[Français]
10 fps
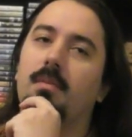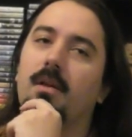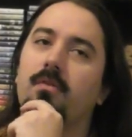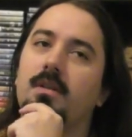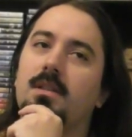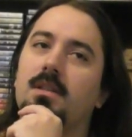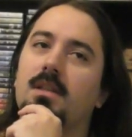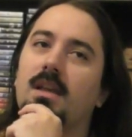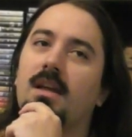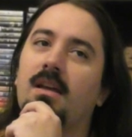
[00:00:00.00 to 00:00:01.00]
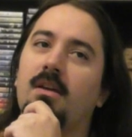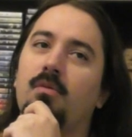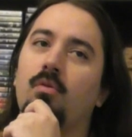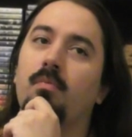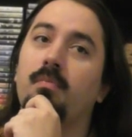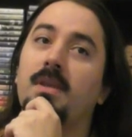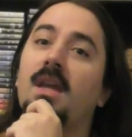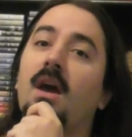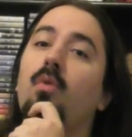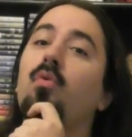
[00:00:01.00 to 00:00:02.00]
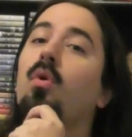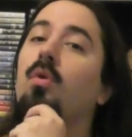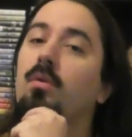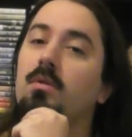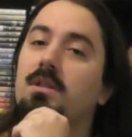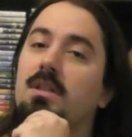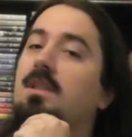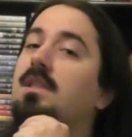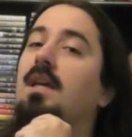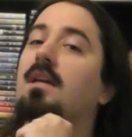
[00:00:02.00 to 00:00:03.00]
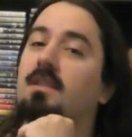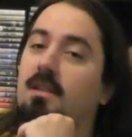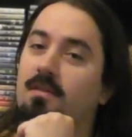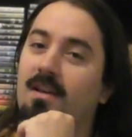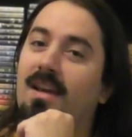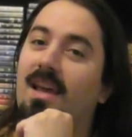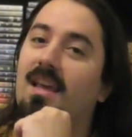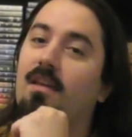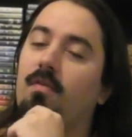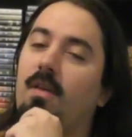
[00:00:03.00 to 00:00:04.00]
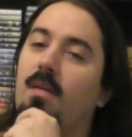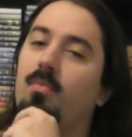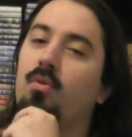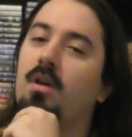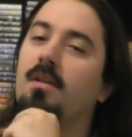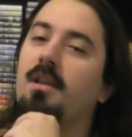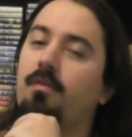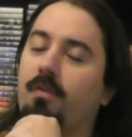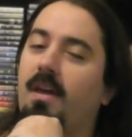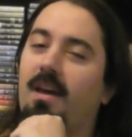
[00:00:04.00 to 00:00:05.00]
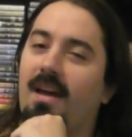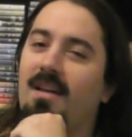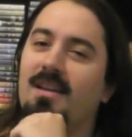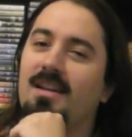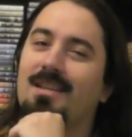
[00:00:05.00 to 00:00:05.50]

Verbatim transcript: père-fils, il y a une pierre hurleuse qui s'active et qui fait un boucan d'enfer. Hein.